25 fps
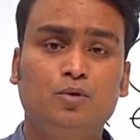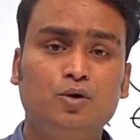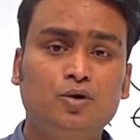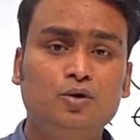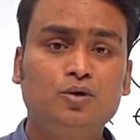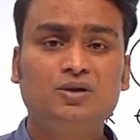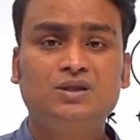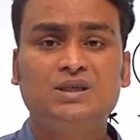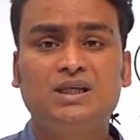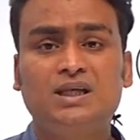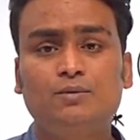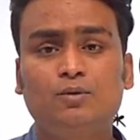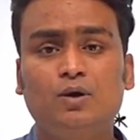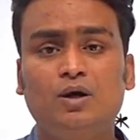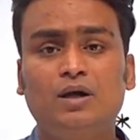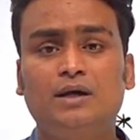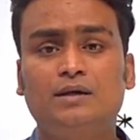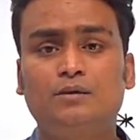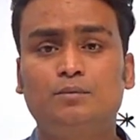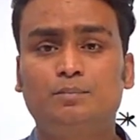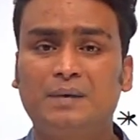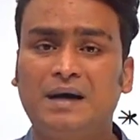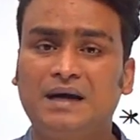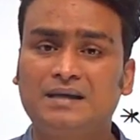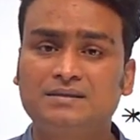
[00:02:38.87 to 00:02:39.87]
మూడు
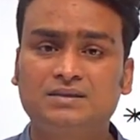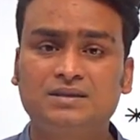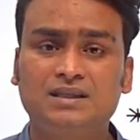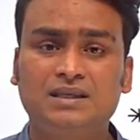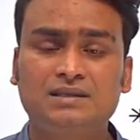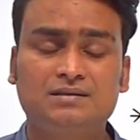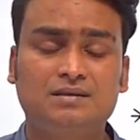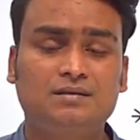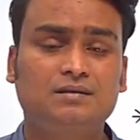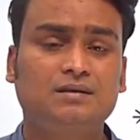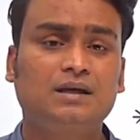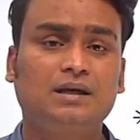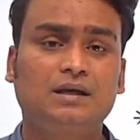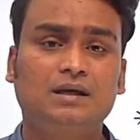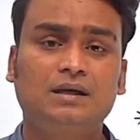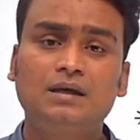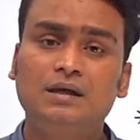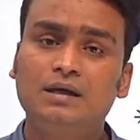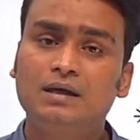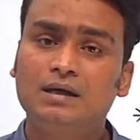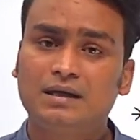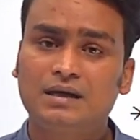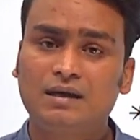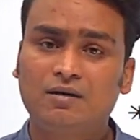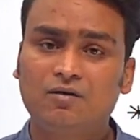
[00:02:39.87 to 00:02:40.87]
జీవోలను పాస్ చేసింది
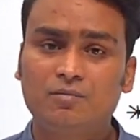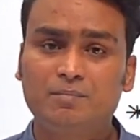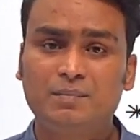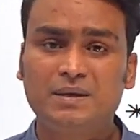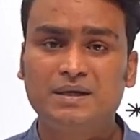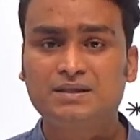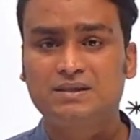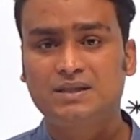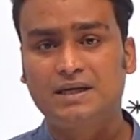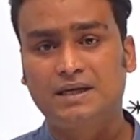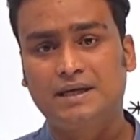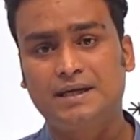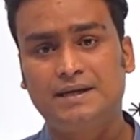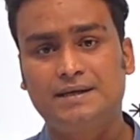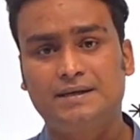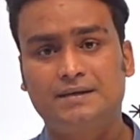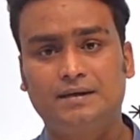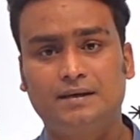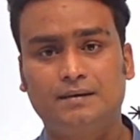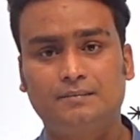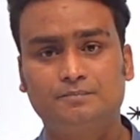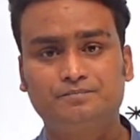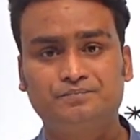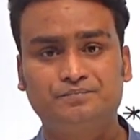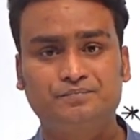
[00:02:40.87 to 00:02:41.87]
నవంబర్
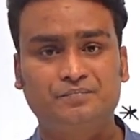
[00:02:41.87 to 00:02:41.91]
సెకండ్న